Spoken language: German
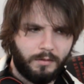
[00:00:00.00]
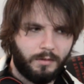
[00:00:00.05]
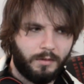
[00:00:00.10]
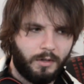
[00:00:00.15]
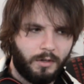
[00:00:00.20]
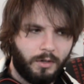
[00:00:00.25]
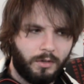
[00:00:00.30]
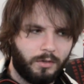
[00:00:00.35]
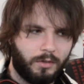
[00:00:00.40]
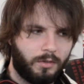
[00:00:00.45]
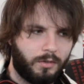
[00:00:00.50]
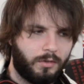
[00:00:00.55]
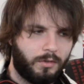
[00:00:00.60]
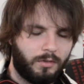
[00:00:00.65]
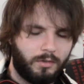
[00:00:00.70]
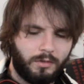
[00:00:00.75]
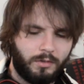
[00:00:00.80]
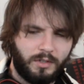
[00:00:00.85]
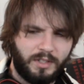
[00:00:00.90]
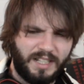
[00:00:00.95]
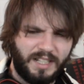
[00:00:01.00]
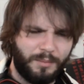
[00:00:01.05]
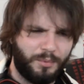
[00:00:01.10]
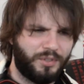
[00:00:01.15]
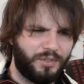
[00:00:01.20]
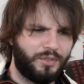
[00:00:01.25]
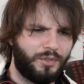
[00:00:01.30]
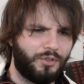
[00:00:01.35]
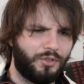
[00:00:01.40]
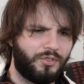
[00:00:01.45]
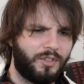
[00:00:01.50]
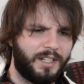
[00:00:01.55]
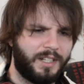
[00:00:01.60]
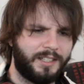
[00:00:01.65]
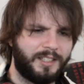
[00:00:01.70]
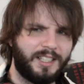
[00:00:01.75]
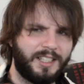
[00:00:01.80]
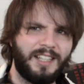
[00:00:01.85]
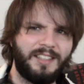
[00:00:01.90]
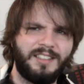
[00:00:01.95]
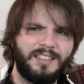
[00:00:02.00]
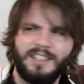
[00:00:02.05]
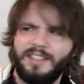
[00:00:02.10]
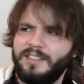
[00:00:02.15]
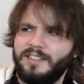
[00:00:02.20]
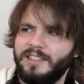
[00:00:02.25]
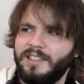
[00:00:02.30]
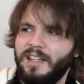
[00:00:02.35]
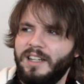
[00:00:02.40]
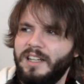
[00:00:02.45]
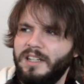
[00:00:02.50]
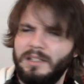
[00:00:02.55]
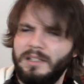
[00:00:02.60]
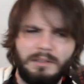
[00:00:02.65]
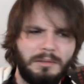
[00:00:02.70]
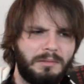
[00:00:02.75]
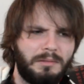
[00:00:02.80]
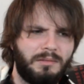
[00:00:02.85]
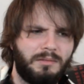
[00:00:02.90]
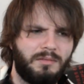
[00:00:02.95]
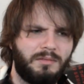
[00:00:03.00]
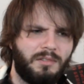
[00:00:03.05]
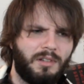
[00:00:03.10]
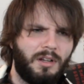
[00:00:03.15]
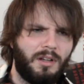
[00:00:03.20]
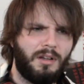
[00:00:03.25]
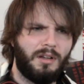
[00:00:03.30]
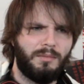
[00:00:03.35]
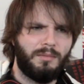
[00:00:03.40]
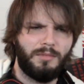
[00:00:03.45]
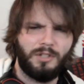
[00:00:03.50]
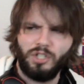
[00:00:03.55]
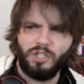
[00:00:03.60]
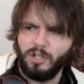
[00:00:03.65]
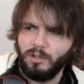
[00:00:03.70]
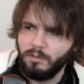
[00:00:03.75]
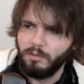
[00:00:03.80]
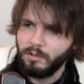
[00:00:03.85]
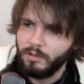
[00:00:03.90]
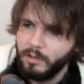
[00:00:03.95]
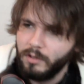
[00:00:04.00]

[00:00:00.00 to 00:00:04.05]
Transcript: Oh, der müsste doch schon längst da sein. Hat's geklingelt? Ah, mal schauen.